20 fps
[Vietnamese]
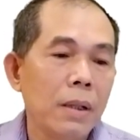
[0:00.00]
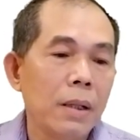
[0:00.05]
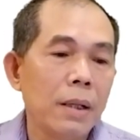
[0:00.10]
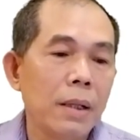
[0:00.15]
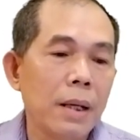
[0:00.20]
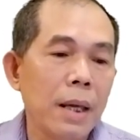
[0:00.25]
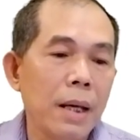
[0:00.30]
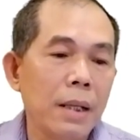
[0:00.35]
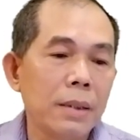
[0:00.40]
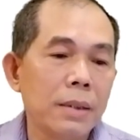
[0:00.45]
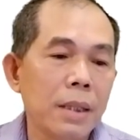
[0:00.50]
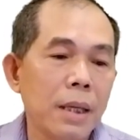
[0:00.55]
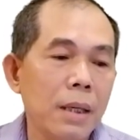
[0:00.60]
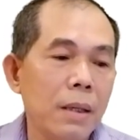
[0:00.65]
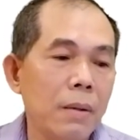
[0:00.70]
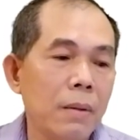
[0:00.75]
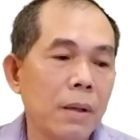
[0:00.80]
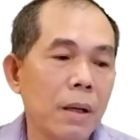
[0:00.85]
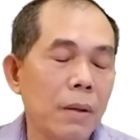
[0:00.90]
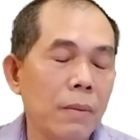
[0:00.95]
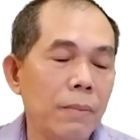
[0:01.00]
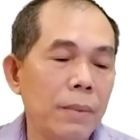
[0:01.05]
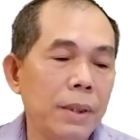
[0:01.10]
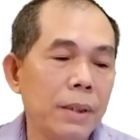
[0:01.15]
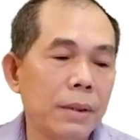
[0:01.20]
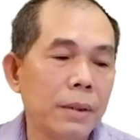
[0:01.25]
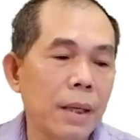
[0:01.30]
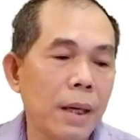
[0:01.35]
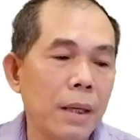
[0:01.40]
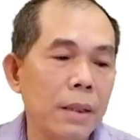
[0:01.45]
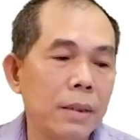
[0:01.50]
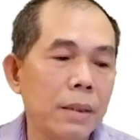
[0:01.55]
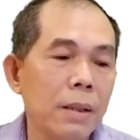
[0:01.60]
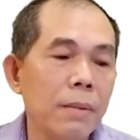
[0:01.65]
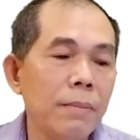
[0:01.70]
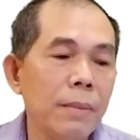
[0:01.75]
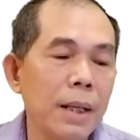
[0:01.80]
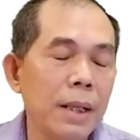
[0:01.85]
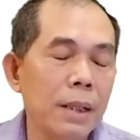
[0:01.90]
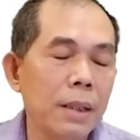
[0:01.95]
Ngân hàng sẽ yêu cầu mình thẻ
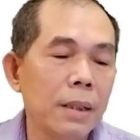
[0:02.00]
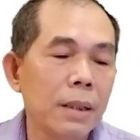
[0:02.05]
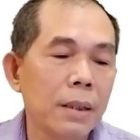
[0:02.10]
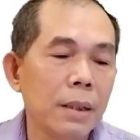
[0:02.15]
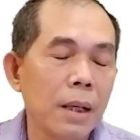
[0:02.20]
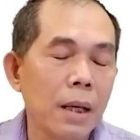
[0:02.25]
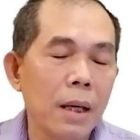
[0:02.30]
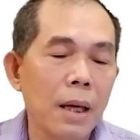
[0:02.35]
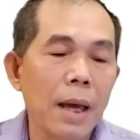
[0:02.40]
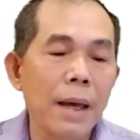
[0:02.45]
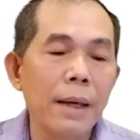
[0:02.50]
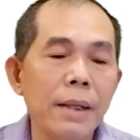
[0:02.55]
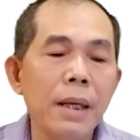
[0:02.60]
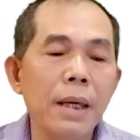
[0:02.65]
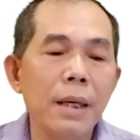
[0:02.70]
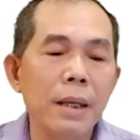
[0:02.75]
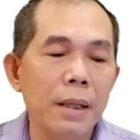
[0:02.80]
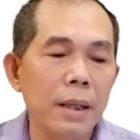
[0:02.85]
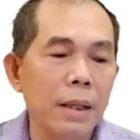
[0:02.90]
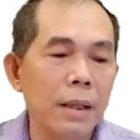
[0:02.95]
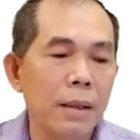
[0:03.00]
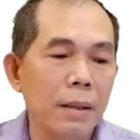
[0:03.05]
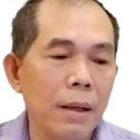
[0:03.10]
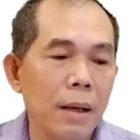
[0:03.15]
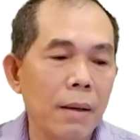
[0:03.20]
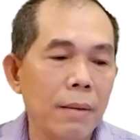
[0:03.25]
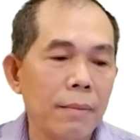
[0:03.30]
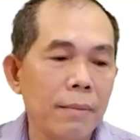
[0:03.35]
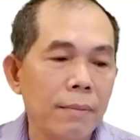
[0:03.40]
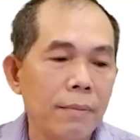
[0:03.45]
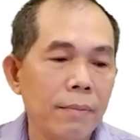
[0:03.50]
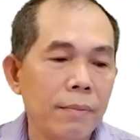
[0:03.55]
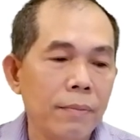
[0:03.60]
chứng minh đó, ID đó đúng không?